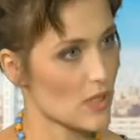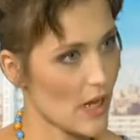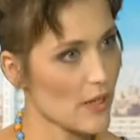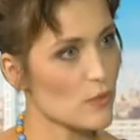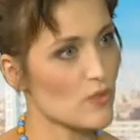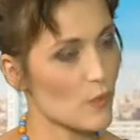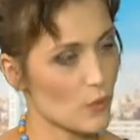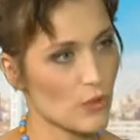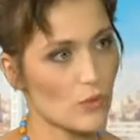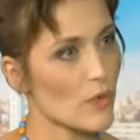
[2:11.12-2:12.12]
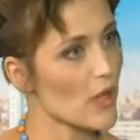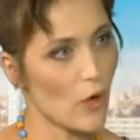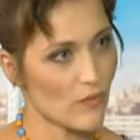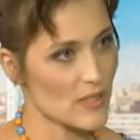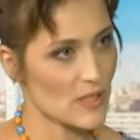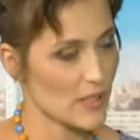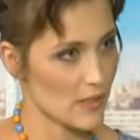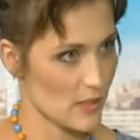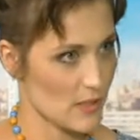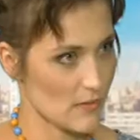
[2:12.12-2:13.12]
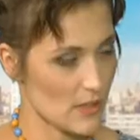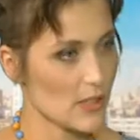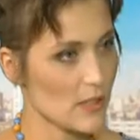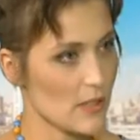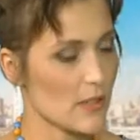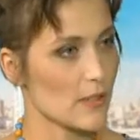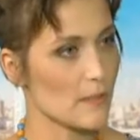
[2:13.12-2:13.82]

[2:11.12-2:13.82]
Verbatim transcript: тканью, с фурнитурой, а у вас нет этого, да, или как?